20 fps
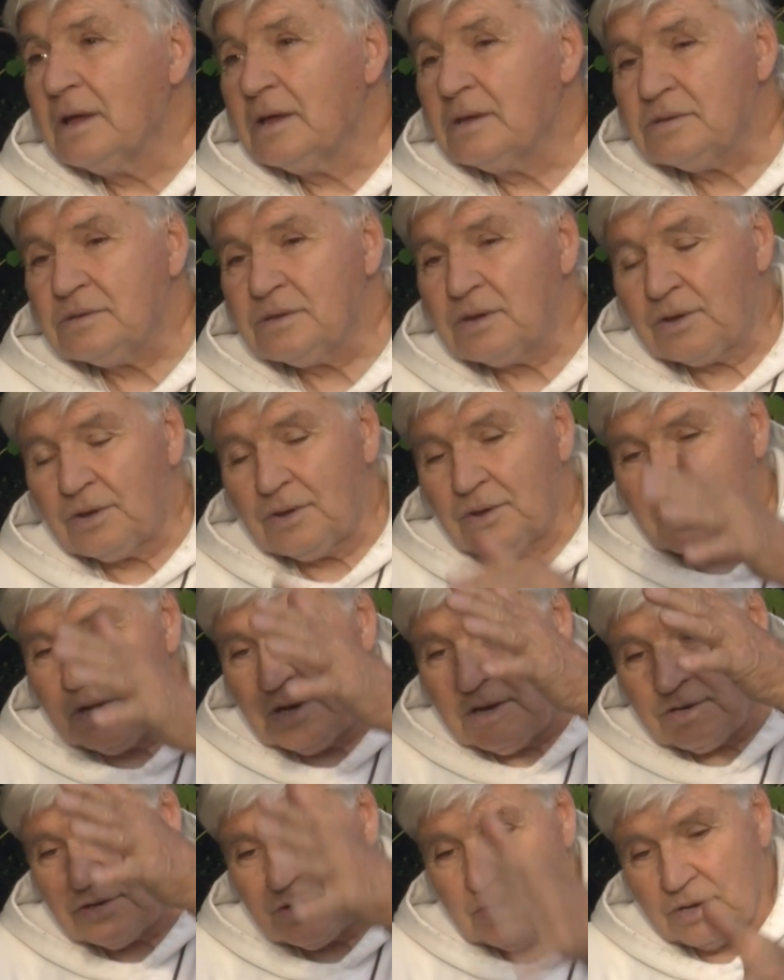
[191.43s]
Ce que
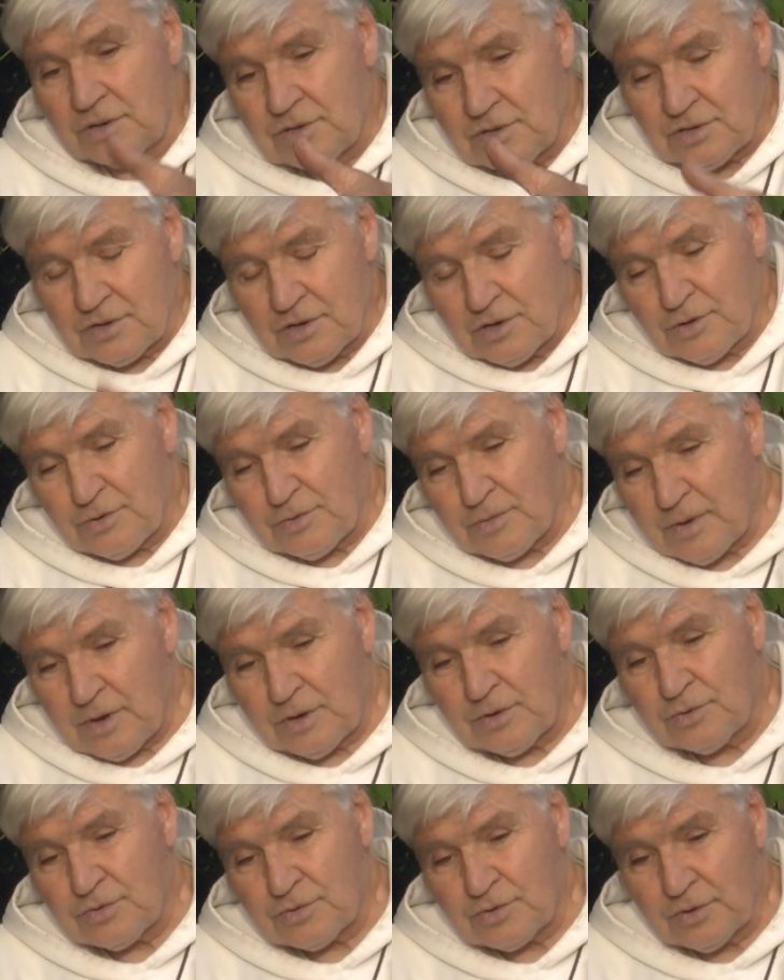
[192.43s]
les jeunes, jeunes,
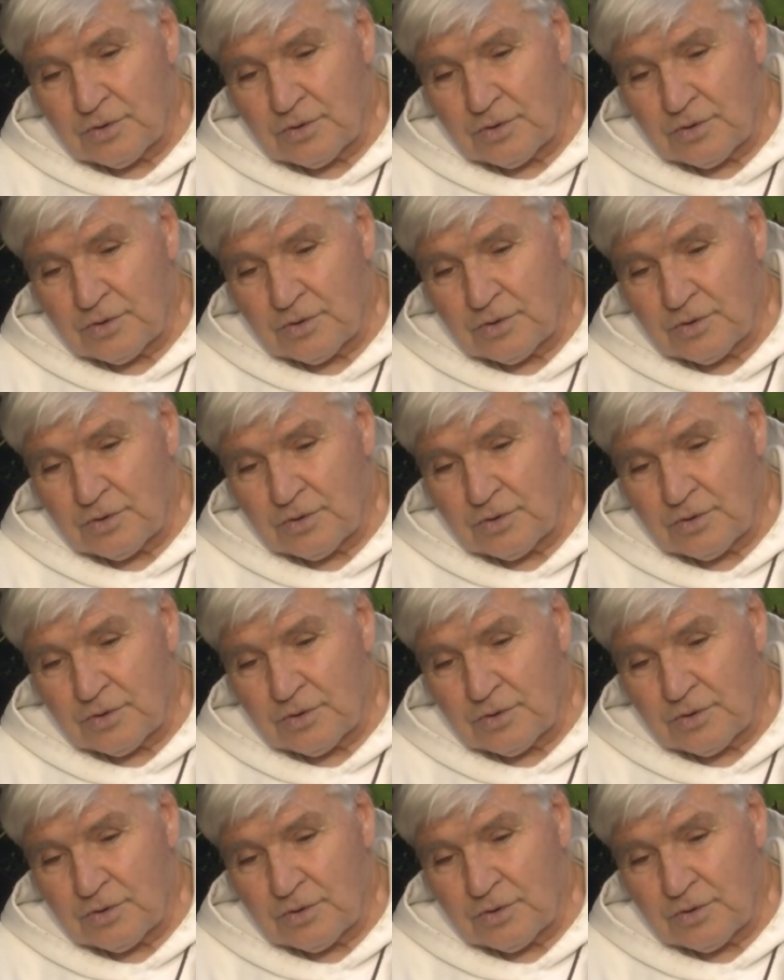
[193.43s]
jeunes nous